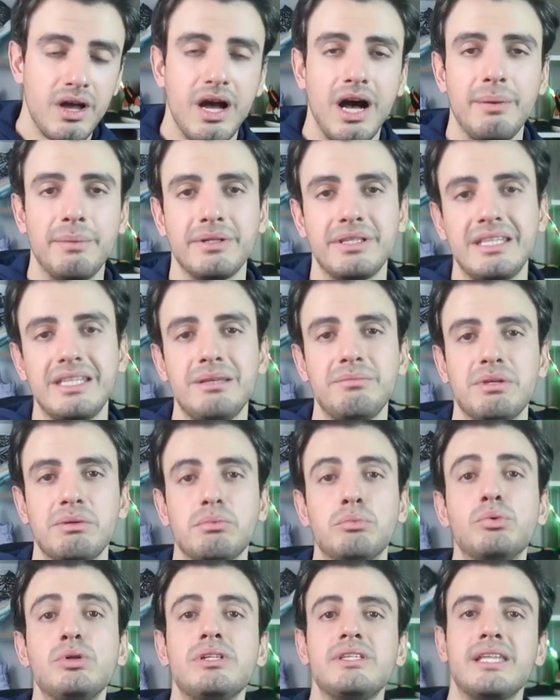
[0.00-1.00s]
Ama dediğim gibi
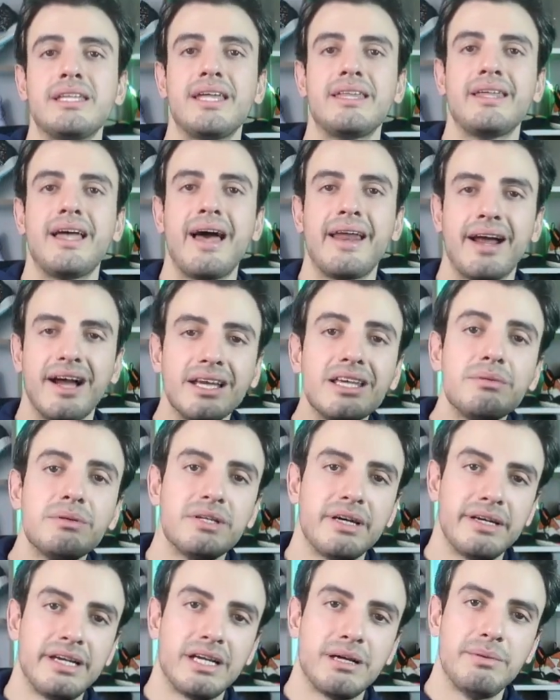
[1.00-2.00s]
bu listeden herhangi bir
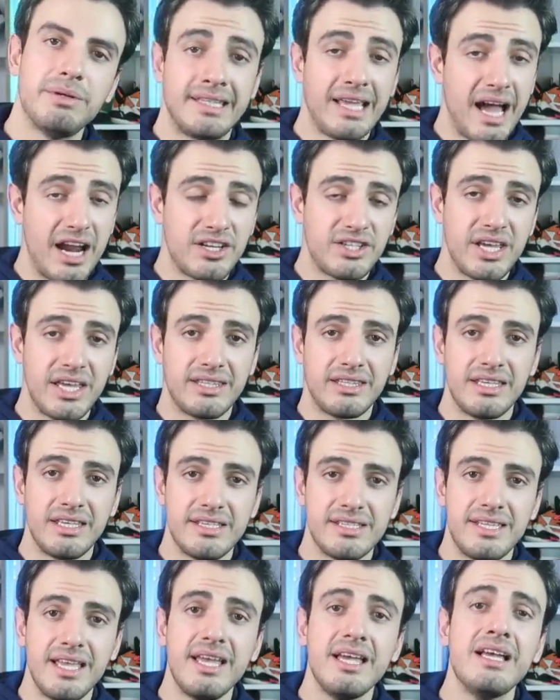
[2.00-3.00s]
ayakkabı tercih
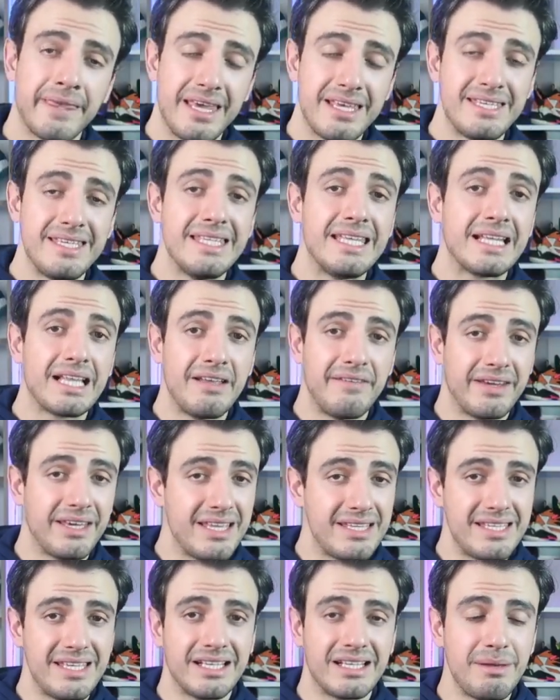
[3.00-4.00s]
ettiğinizde kesinlikle ve
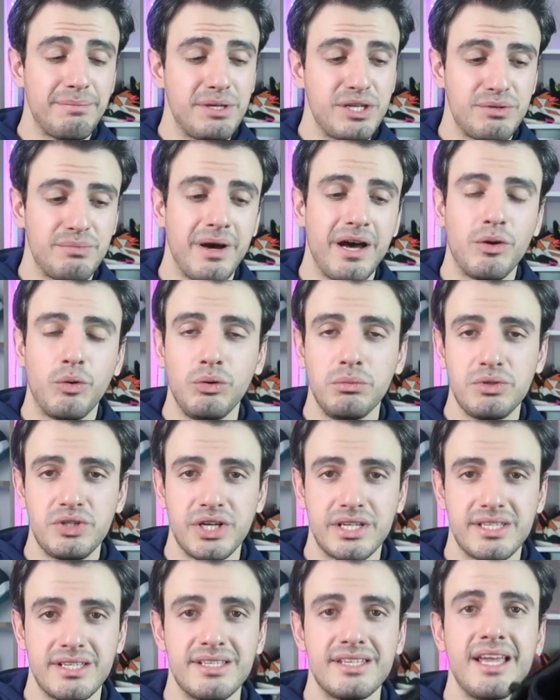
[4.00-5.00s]
kesinlikle pişman
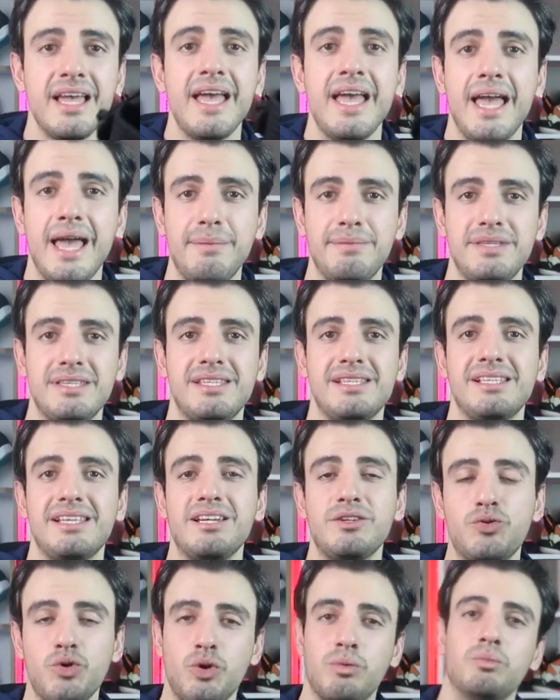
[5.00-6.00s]
olmayacaksınız. Hepsi
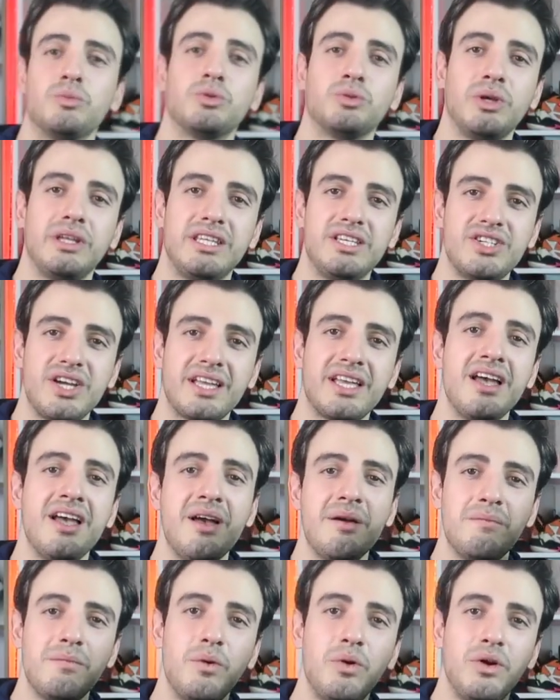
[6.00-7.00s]
sizleri çok mutlu edecek.
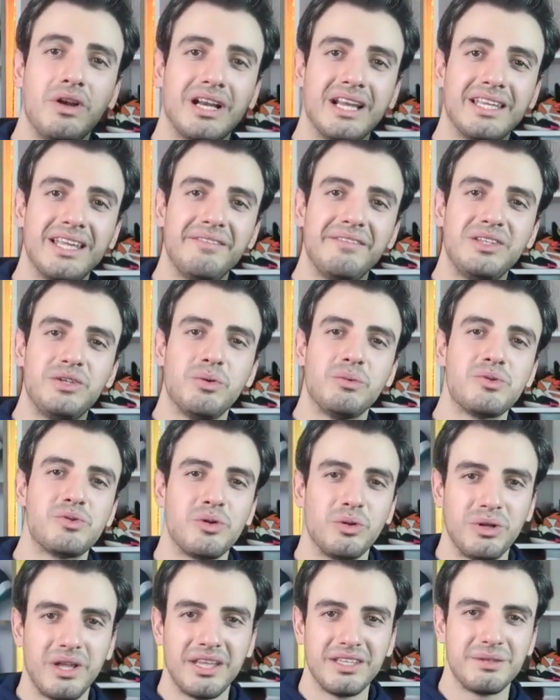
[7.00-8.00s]
Böylelikle de videomu
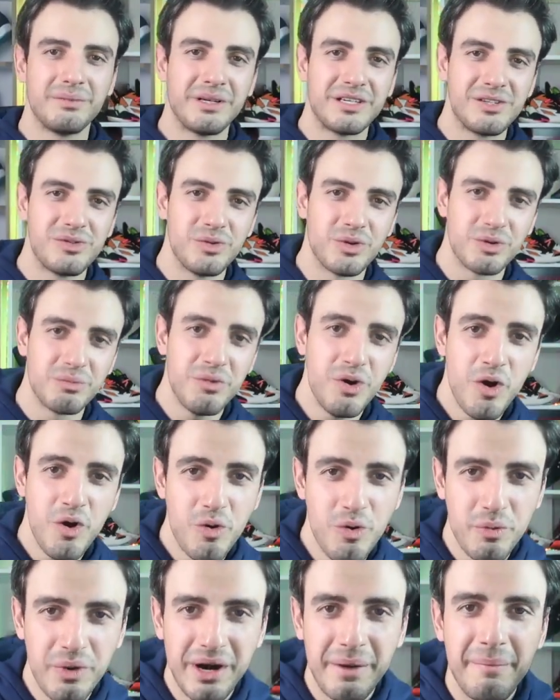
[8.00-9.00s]
sonlandırmak istiyorum.
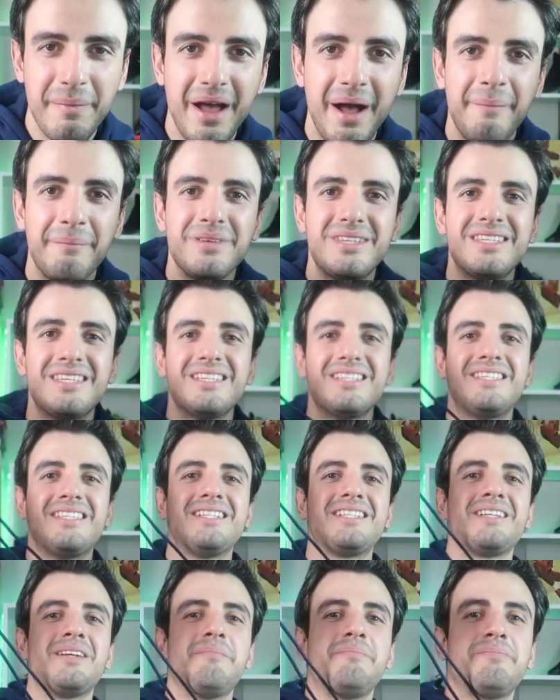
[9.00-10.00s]
Umarım
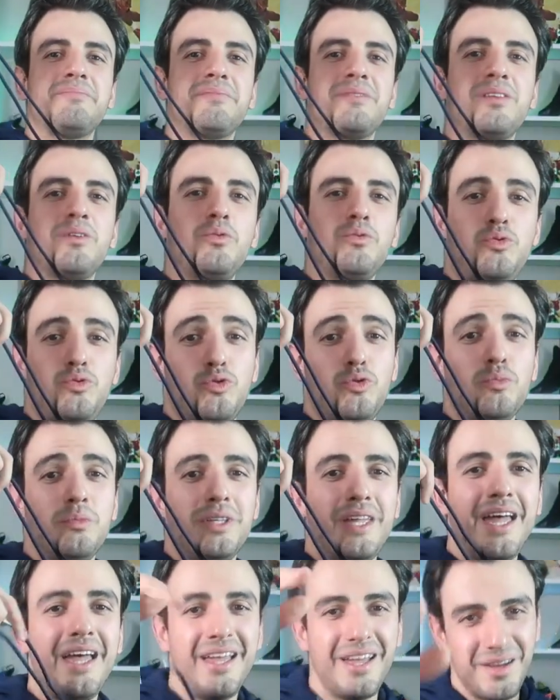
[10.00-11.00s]
beğenmişsinizdir. Üstümü
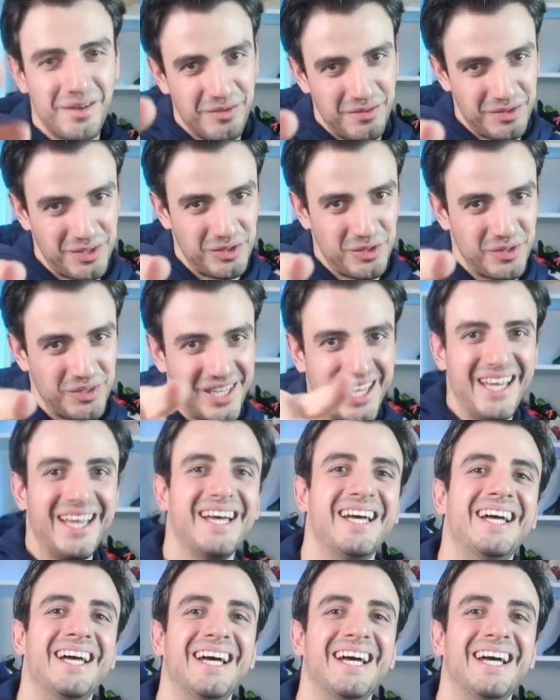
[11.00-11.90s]
de, videoyu da,